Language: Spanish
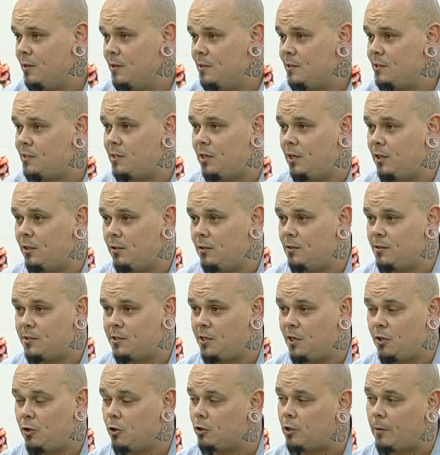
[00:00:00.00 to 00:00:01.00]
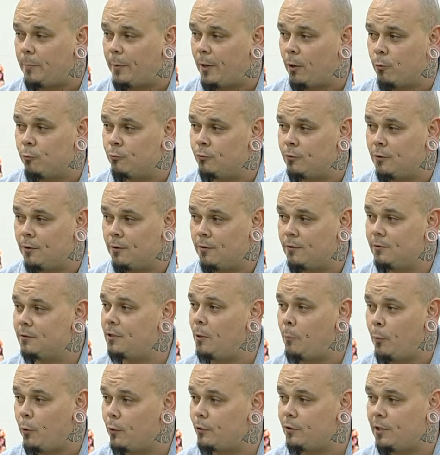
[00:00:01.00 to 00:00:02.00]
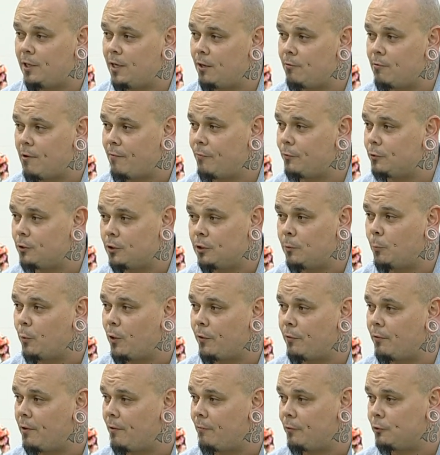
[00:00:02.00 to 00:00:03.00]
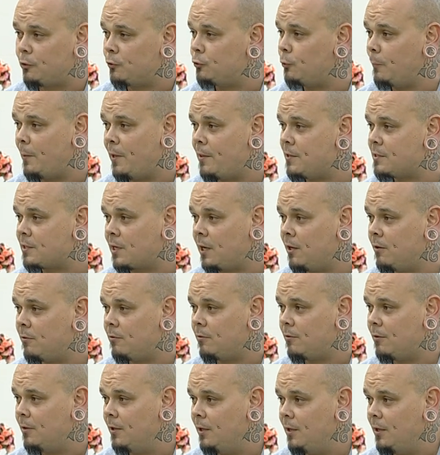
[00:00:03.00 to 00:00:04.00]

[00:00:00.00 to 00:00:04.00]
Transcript: Si, si yo te pregunto, ¿te puedo tirar una foto, te puedo hacer una foto y tú me dices que no?